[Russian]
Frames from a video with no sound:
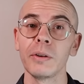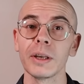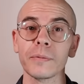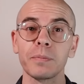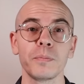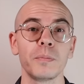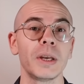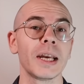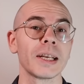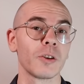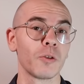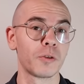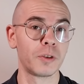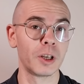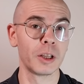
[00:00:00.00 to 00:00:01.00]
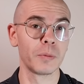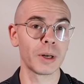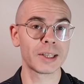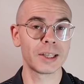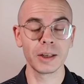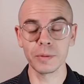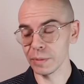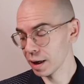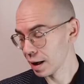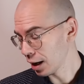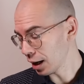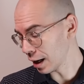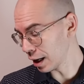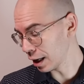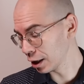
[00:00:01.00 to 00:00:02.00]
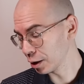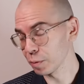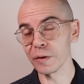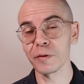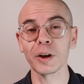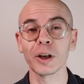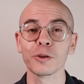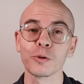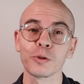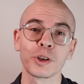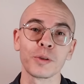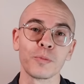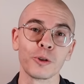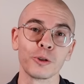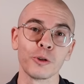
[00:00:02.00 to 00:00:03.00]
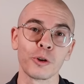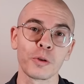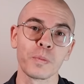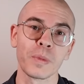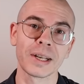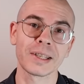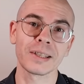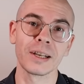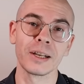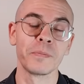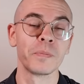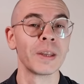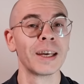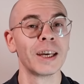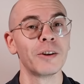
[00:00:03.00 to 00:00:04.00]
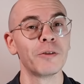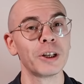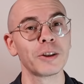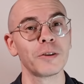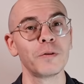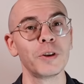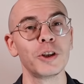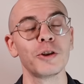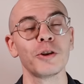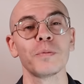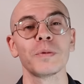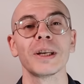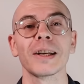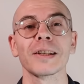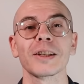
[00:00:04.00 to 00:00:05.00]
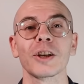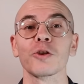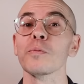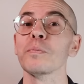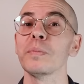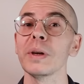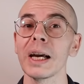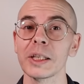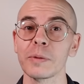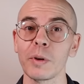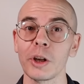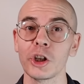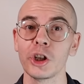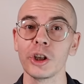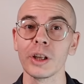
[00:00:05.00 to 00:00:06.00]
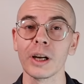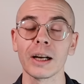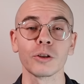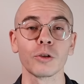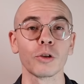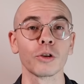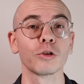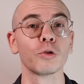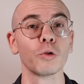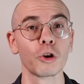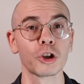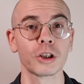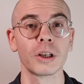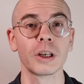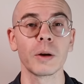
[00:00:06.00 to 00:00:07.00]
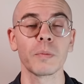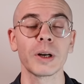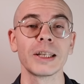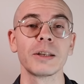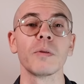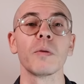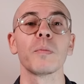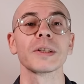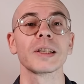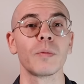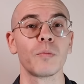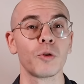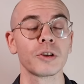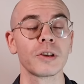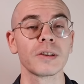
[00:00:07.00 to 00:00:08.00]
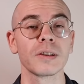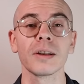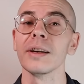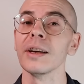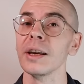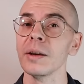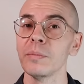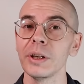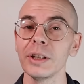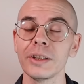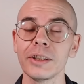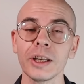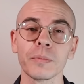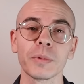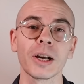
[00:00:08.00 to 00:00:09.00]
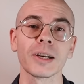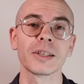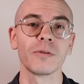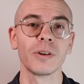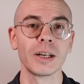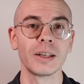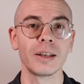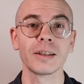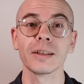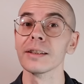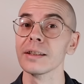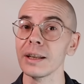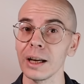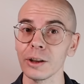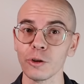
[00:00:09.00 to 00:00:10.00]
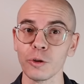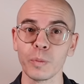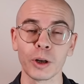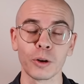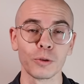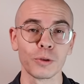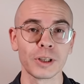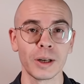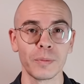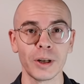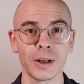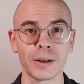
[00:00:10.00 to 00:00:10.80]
Привет, меня зовут Филин Максим, а это мой французский бульдог Марсель. И в этом видео я расскажу 5 причин, о которых точно необходимо позаботиться перед тем, как заводить данную породу